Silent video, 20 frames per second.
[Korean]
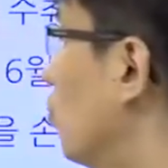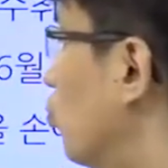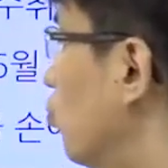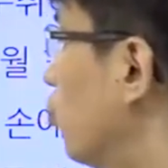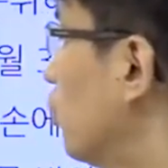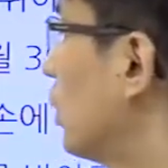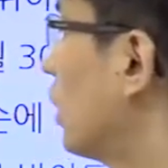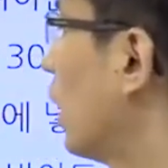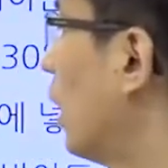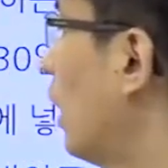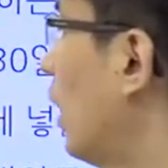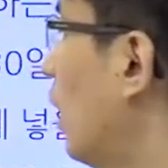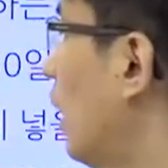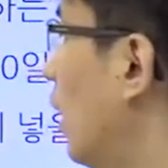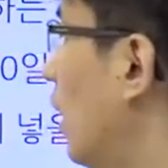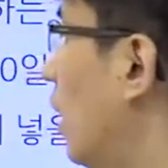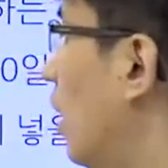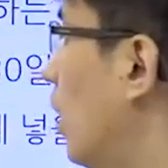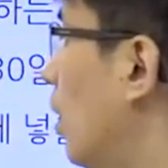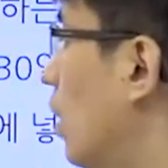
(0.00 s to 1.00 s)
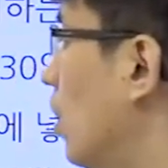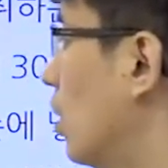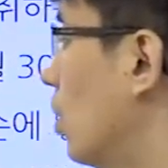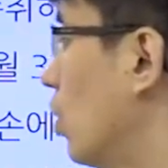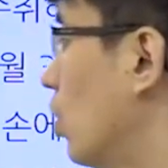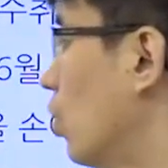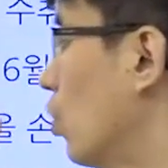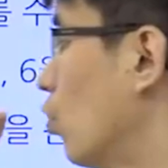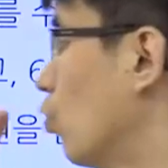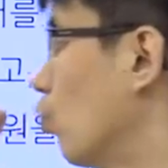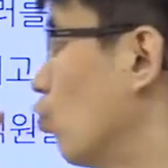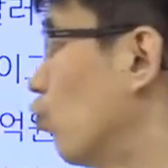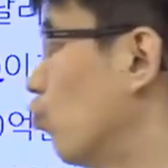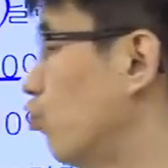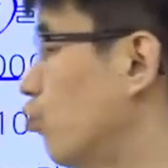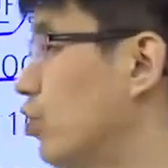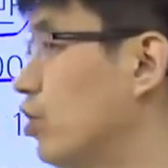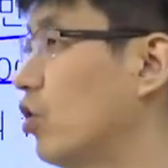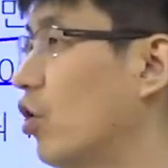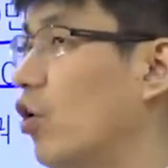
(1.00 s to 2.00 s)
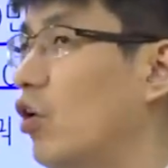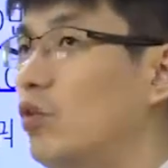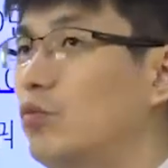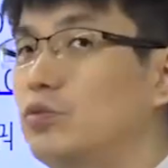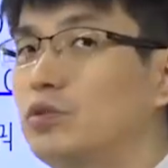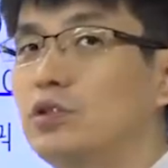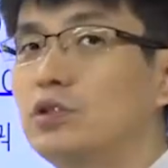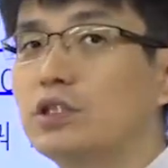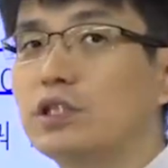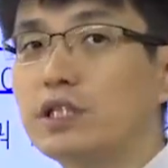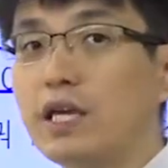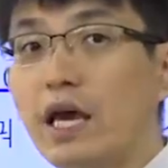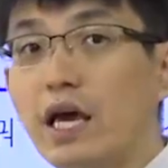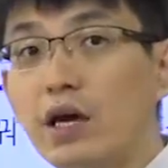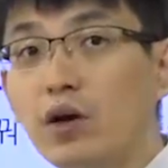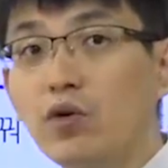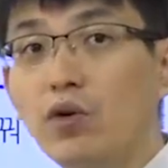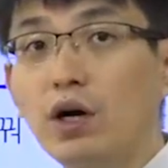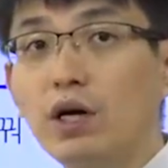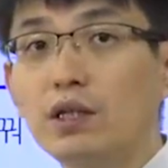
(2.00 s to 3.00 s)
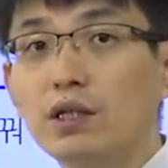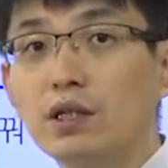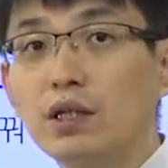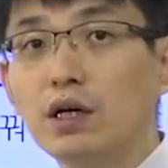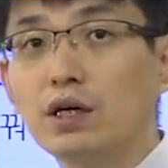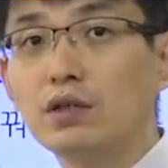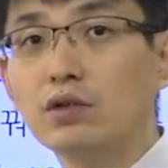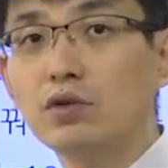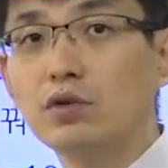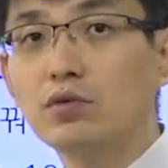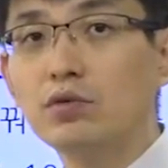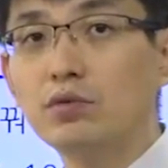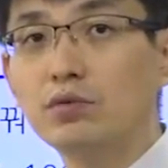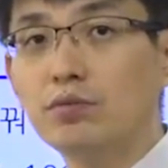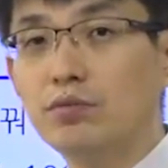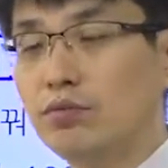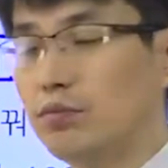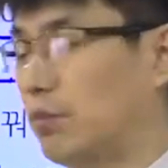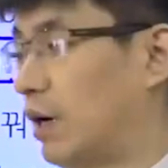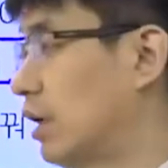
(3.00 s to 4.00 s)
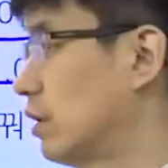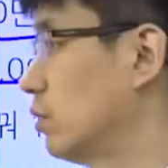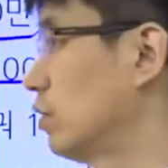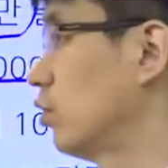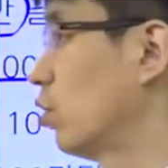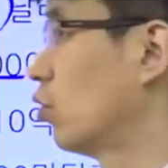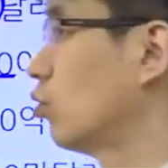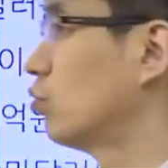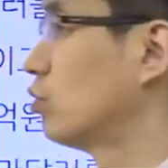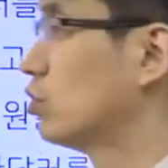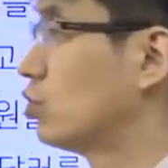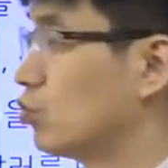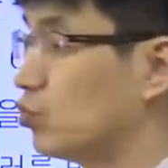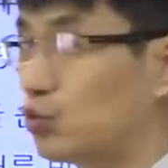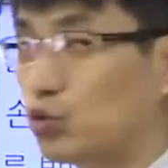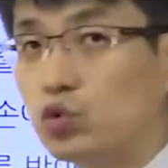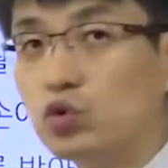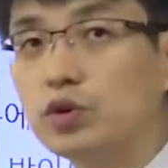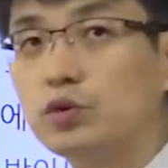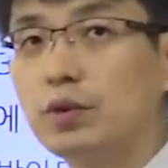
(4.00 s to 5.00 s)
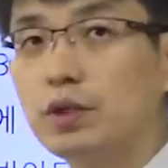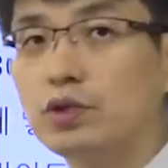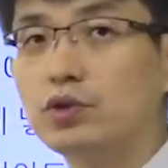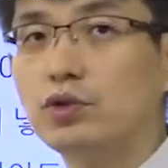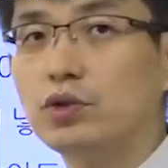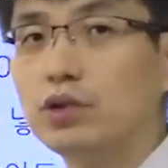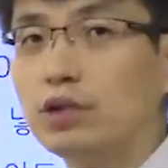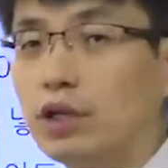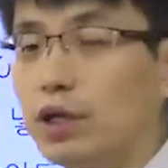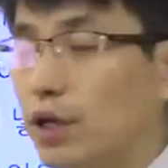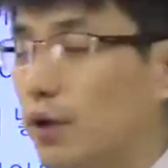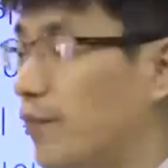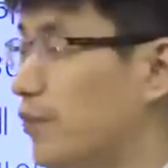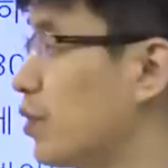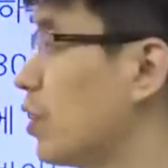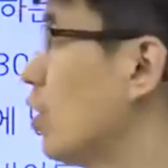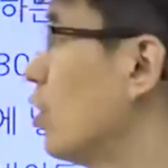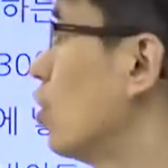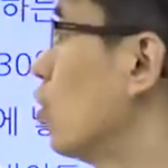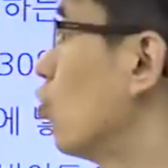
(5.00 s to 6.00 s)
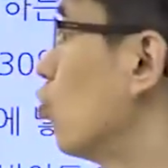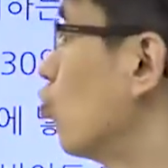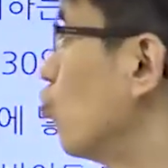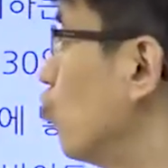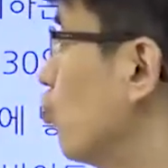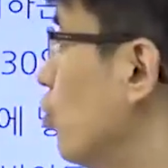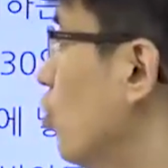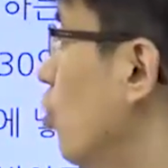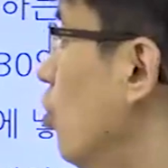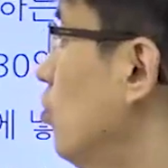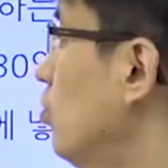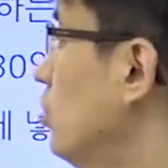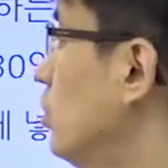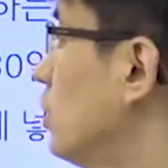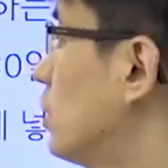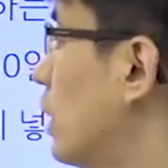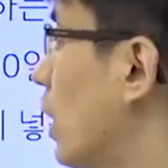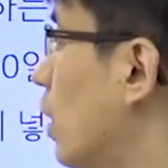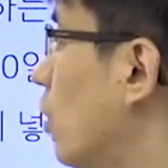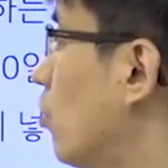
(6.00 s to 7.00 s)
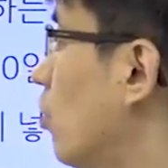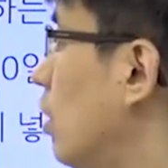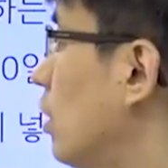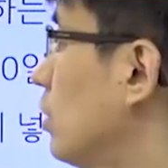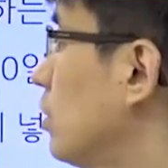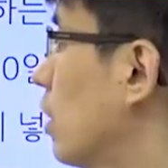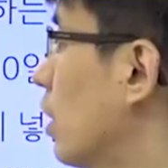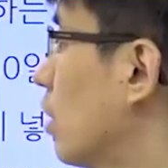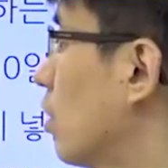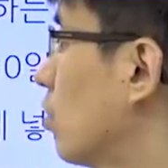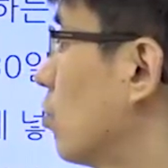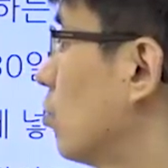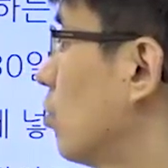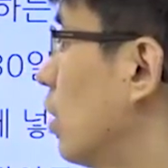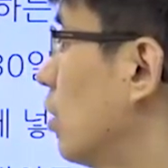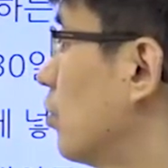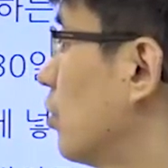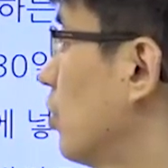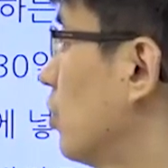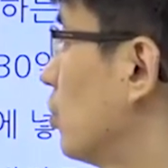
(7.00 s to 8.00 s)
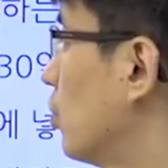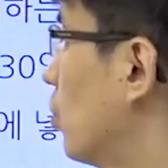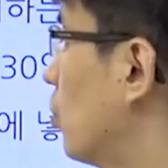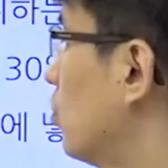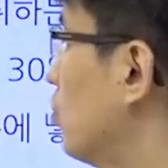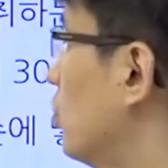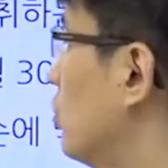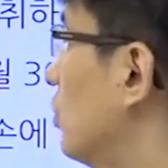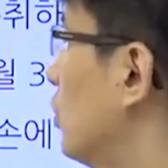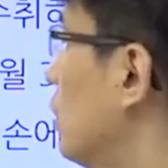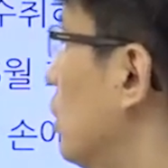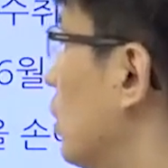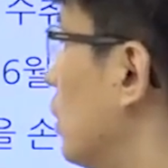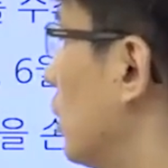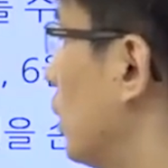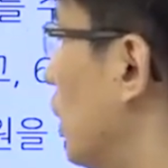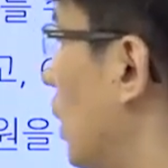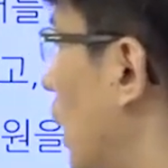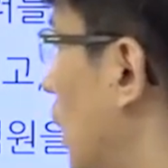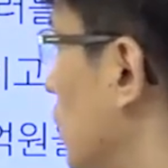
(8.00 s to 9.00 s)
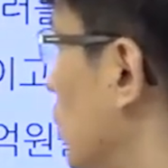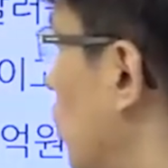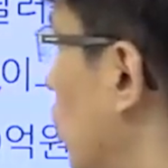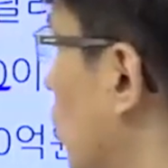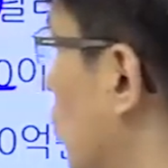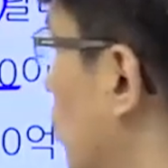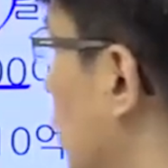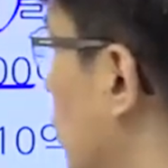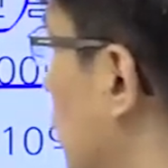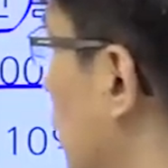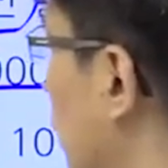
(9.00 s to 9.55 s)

우리가 위험을 제거한다 그런 말을 여러분들이 좀 조심하셔야 돼. 위험을 제거한다라고 하면 여러분들이 항상 어떻게